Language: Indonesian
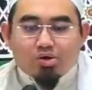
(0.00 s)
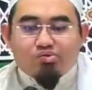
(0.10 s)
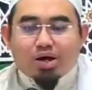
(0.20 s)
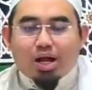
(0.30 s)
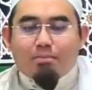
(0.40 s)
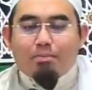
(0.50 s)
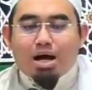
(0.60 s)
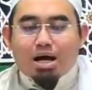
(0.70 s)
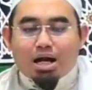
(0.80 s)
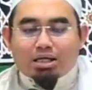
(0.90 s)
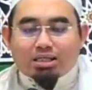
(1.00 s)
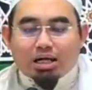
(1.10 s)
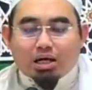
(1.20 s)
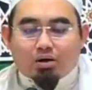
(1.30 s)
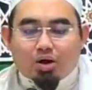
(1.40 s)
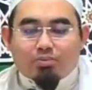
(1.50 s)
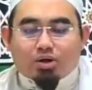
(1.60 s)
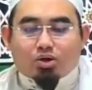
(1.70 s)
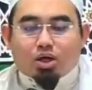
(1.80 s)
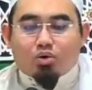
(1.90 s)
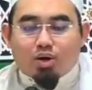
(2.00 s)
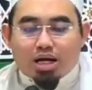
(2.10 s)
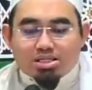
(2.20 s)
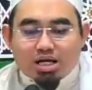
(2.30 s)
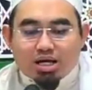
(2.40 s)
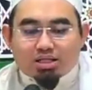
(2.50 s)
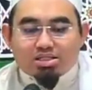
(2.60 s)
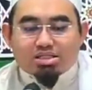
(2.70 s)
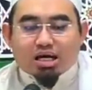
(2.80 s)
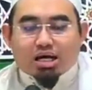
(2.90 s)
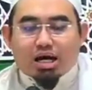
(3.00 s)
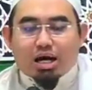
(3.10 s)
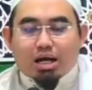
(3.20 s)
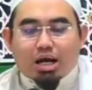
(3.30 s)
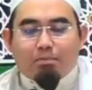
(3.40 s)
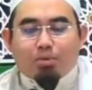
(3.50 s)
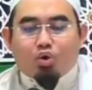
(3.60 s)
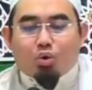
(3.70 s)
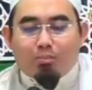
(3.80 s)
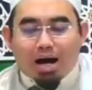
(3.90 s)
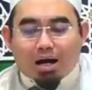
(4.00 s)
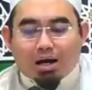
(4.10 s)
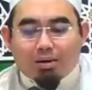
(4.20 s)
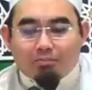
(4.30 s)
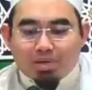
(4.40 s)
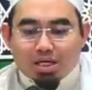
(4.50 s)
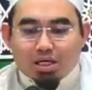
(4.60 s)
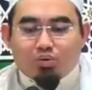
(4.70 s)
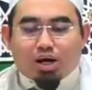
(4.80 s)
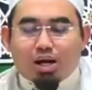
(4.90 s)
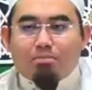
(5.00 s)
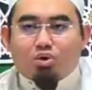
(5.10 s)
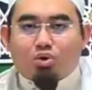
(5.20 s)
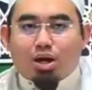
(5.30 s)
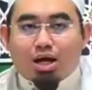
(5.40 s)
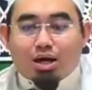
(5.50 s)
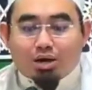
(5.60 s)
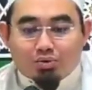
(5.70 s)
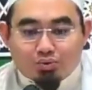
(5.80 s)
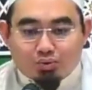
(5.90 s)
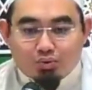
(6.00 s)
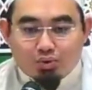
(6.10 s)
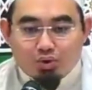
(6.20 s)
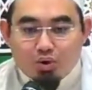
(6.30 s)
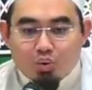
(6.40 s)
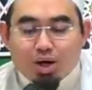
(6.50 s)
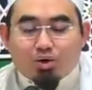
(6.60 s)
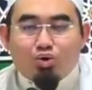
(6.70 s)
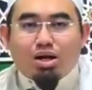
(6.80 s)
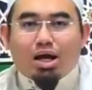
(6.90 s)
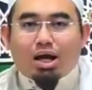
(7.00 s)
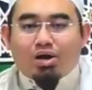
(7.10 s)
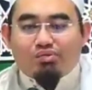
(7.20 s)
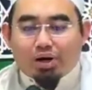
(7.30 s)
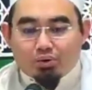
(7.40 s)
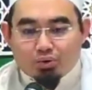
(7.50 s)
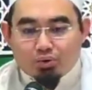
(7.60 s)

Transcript: falamma nazala Ramadan wa nazalatiz zakah lam nu'mar bihi wa lam nunha anhu wa kunna naf'aluh